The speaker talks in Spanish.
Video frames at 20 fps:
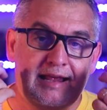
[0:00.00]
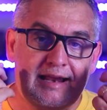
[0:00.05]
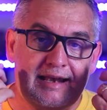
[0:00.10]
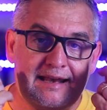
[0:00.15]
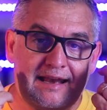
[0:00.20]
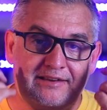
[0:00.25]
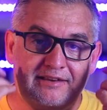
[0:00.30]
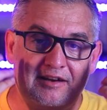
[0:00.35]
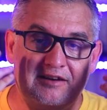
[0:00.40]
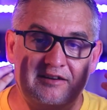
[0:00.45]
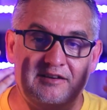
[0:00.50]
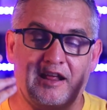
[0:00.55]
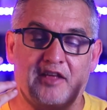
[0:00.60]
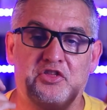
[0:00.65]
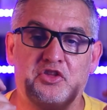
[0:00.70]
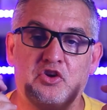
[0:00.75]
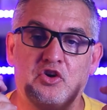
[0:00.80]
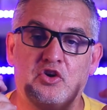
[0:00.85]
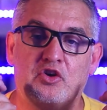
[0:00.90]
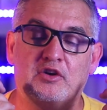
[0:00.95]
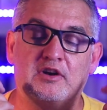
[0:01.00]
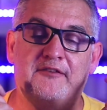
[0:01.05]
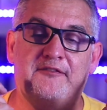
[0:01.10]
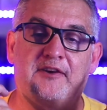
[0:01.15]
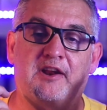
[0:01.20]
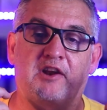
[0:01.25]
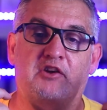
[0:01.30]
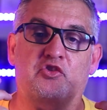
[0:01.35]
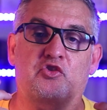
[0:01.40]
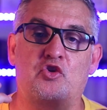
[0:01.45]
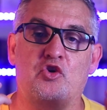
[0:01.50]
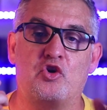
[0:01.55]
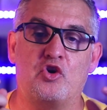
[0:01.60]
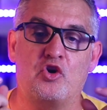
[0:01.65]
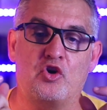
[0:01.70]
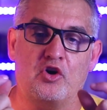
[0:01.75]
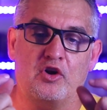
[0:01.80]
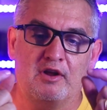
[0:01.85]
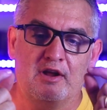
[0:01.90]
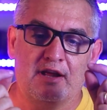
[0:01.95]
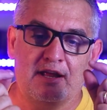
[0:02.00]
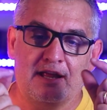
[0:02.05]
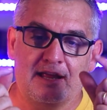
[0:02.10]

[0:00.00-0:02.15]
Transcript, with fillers: la sensación de frescor